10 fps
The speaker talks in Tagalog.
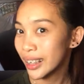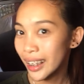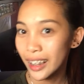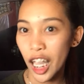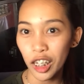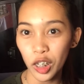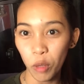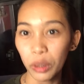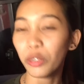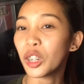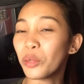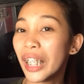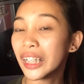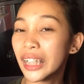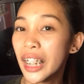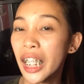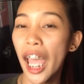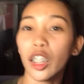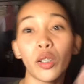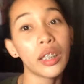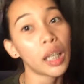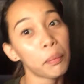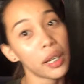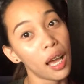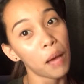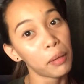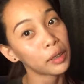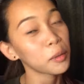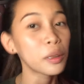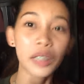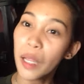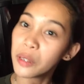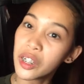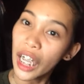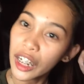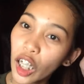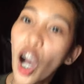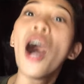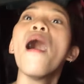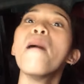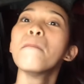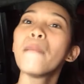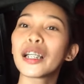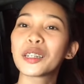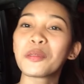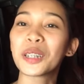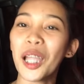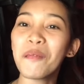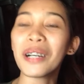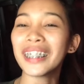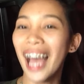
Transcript: Thank you. Thanks so much for watching. And kung hindi ka pa nakakapag-subscribe sa channel ko, mag-subscribe ka